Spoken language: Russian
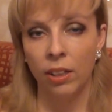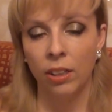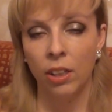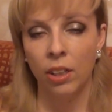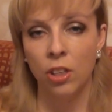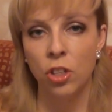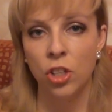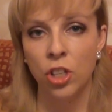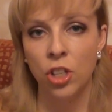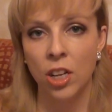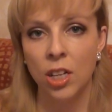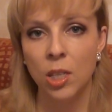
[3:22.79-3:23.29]

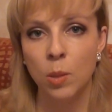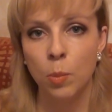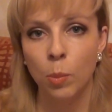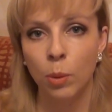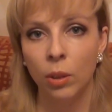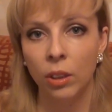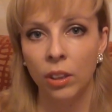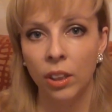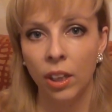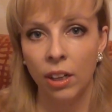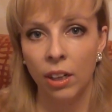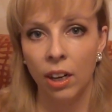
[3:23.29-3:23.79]
Этот
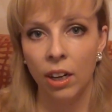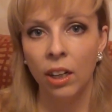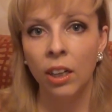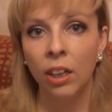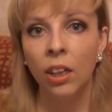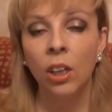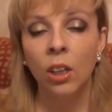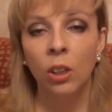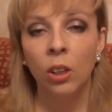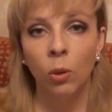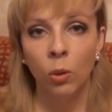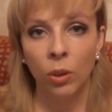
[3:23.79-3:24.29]
час-полтора,
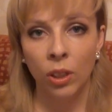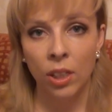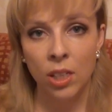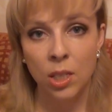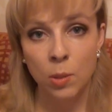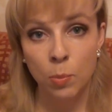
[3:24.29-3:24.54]
но я